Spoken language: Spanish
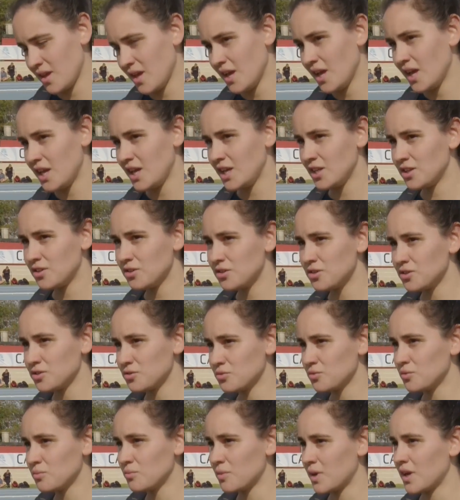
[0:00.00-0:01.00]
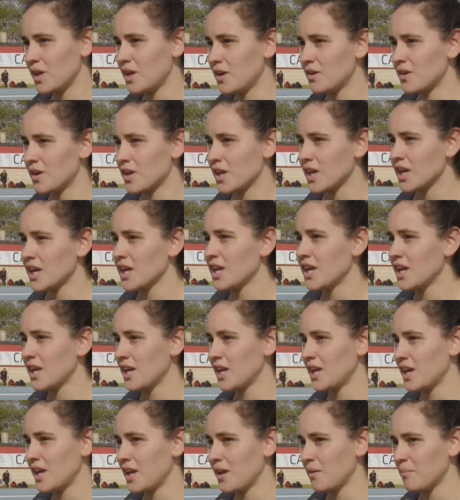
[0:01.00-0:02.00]
Y todo suma, la verdad
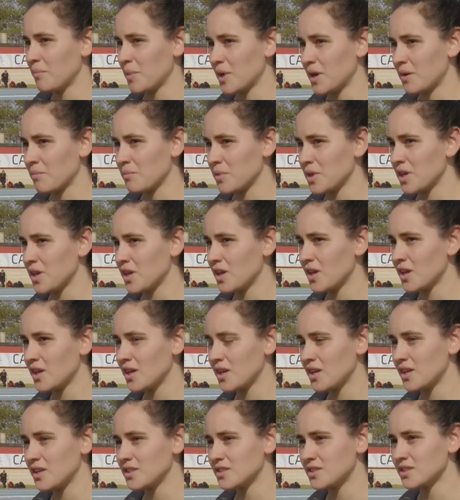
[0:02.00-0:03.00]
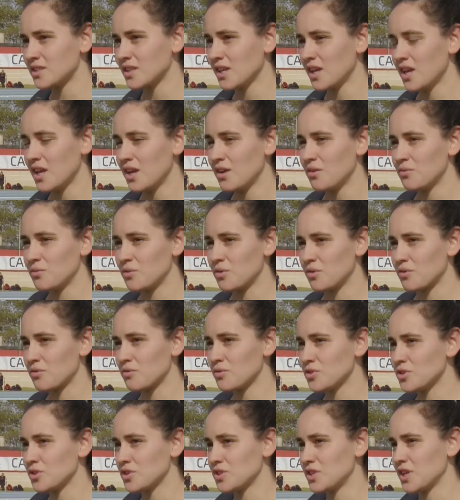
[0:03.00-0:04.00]
que para mí es un
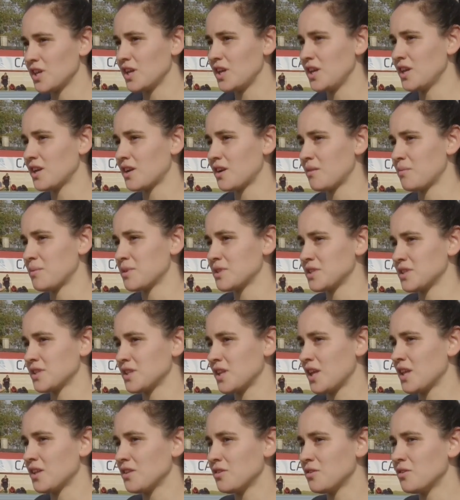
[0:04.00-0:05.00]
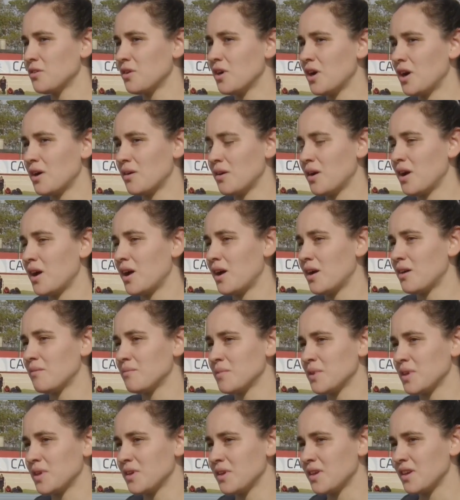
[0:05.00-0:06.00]
orgullo seguir representando a,
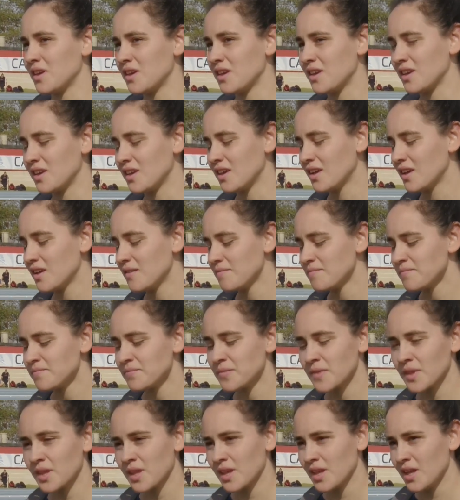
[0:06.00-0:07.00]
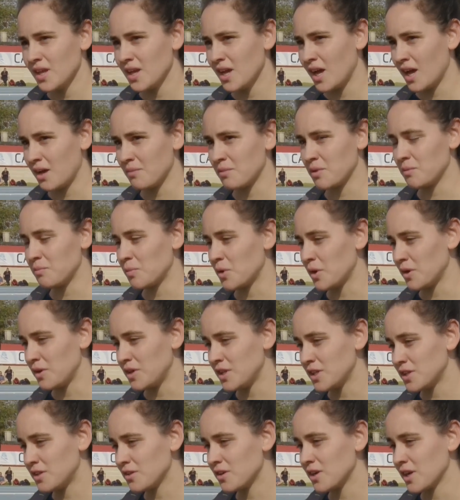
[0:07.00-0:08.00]
mi, a mi
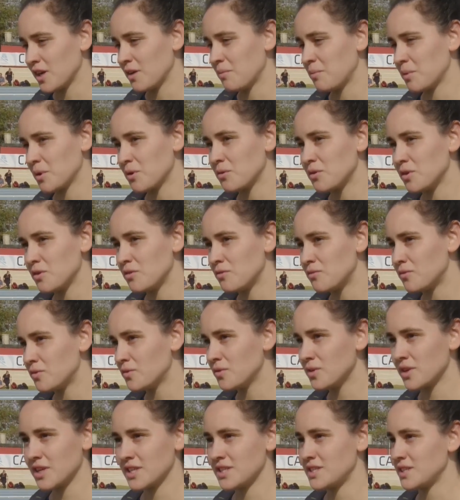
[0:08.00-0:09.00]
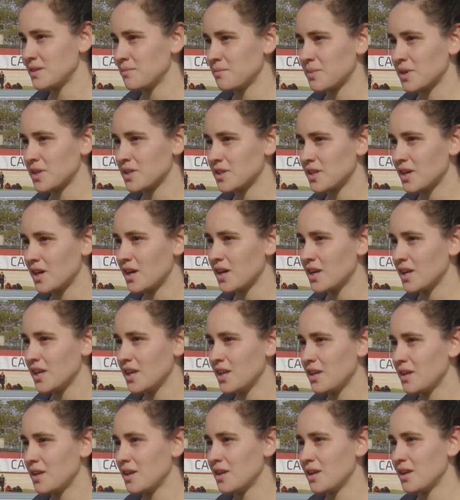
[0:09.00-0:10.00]
pueblito que es Leofú, que siempre está
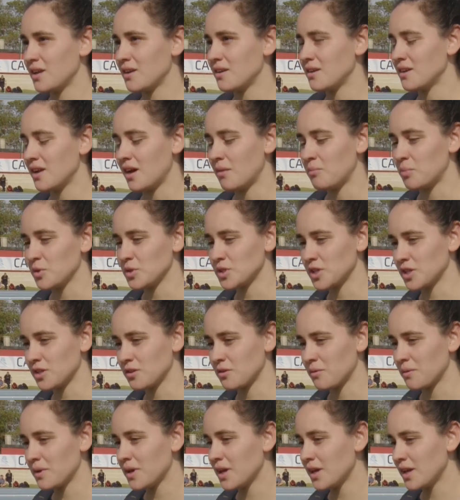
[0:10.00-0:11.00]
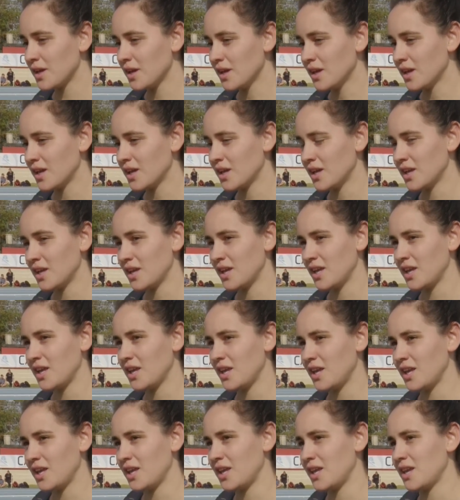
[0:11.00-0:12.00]
ahí apoyándome
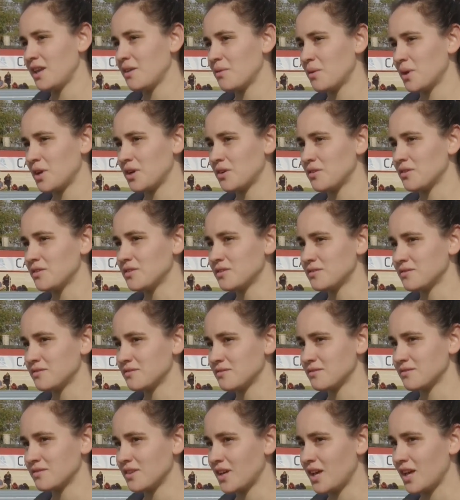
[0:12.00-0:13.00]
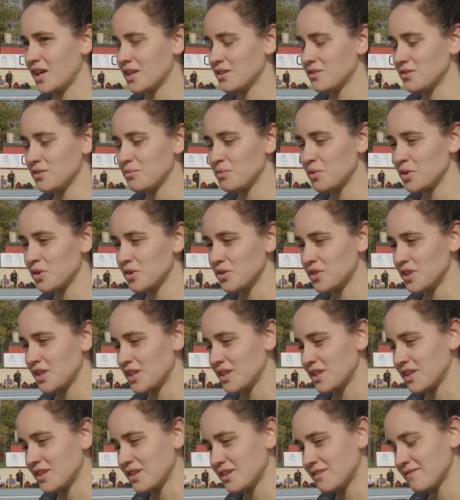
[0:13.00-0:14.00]
y bueno, nada, estoy muy
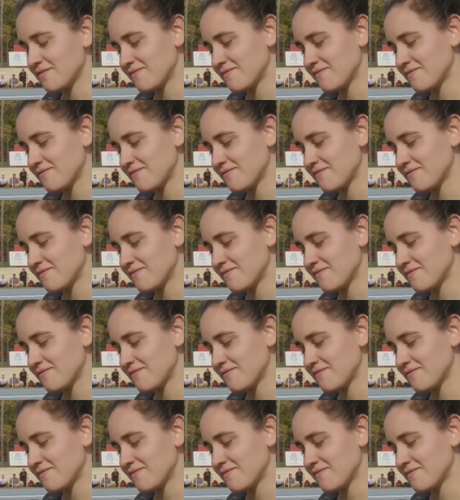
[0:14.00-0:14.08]
contenta.